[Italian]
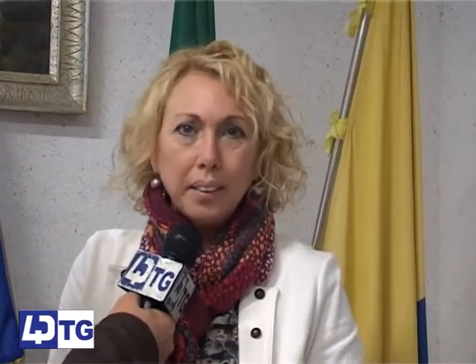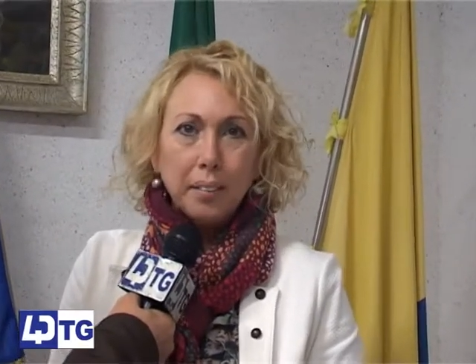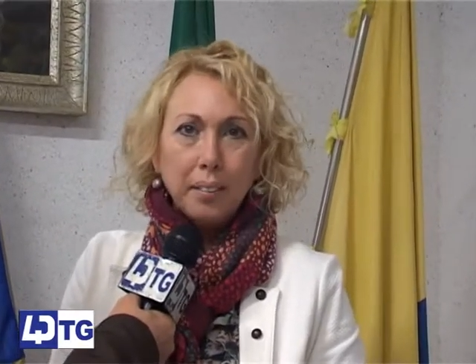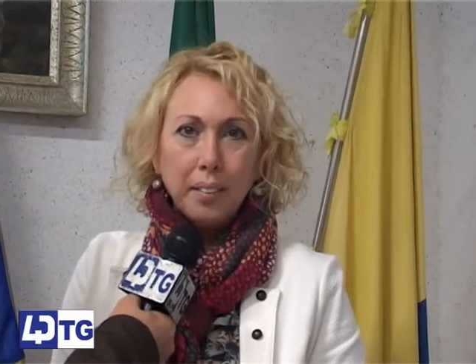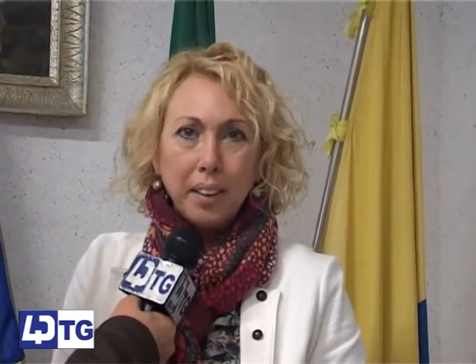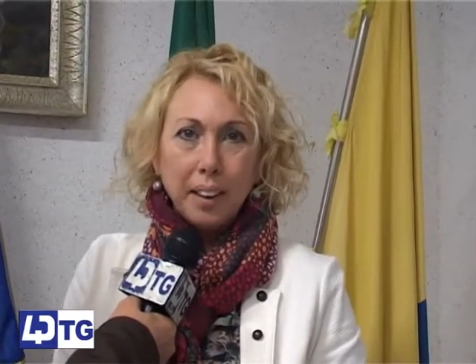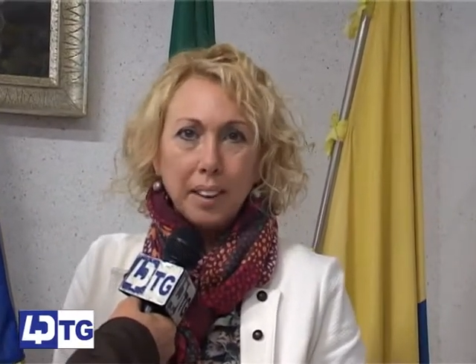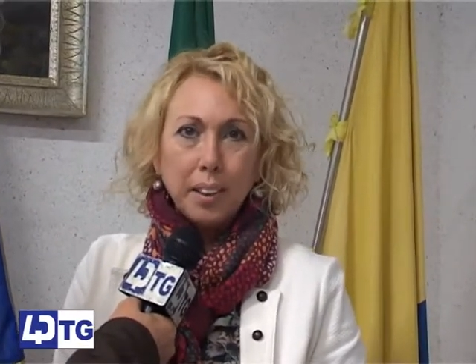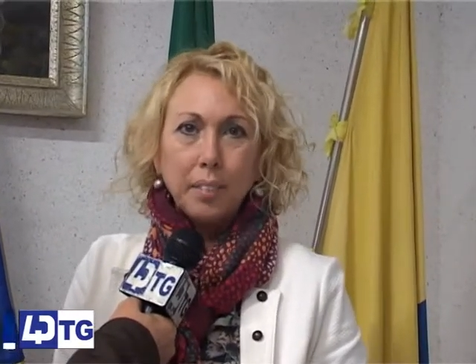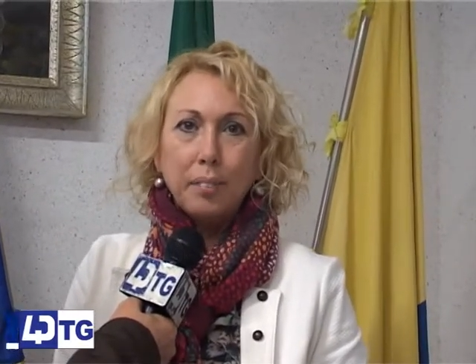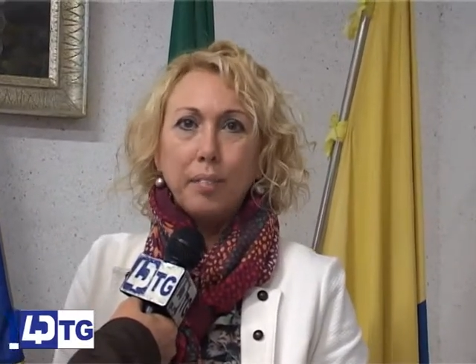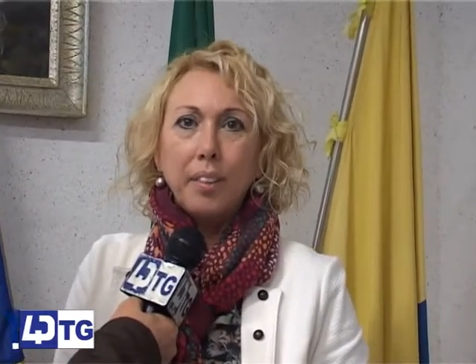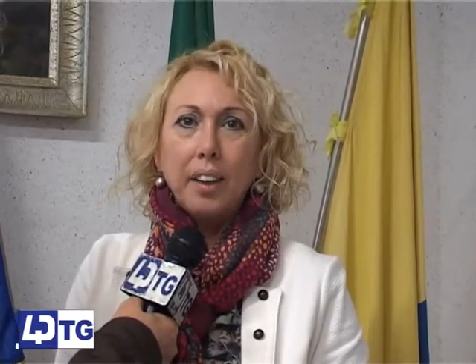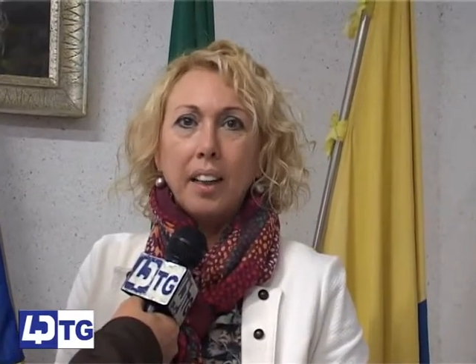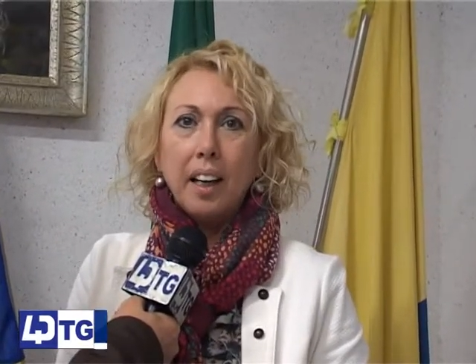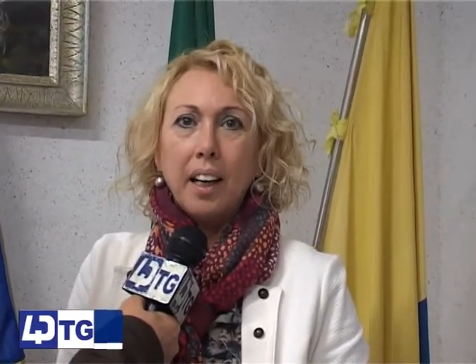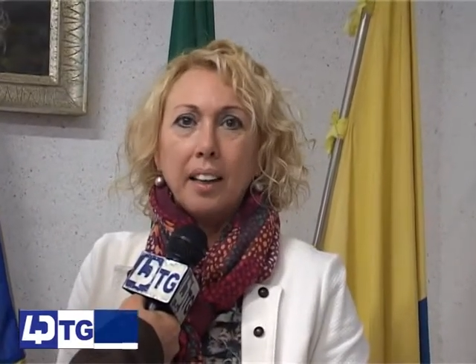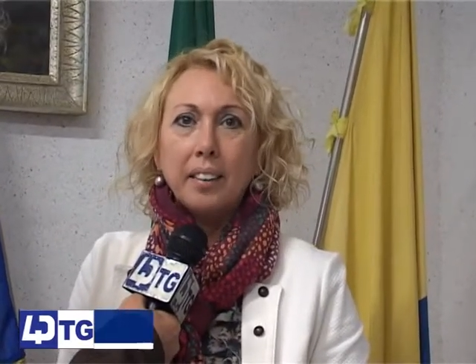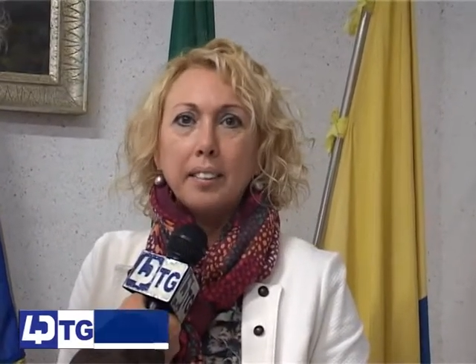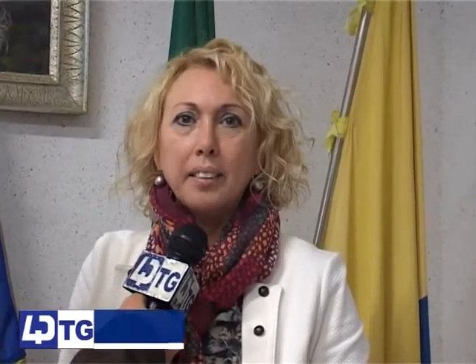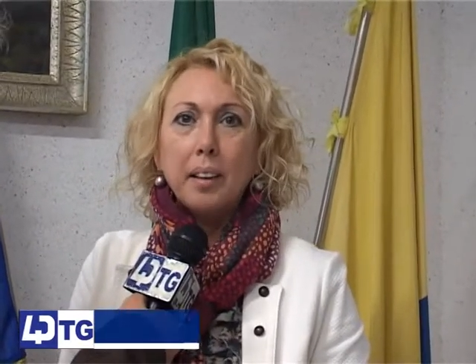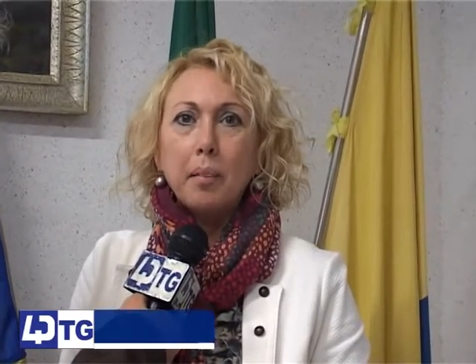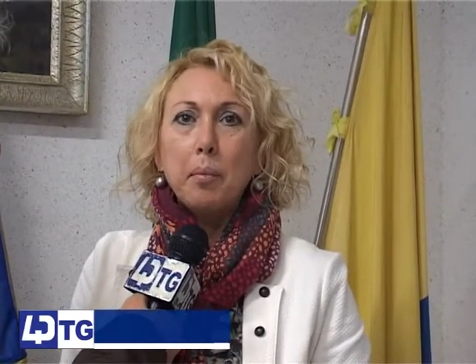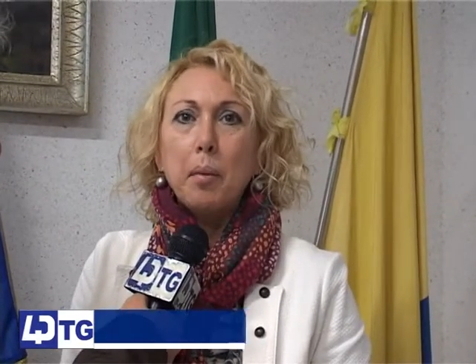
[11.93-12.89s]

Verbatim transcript: una sfilata,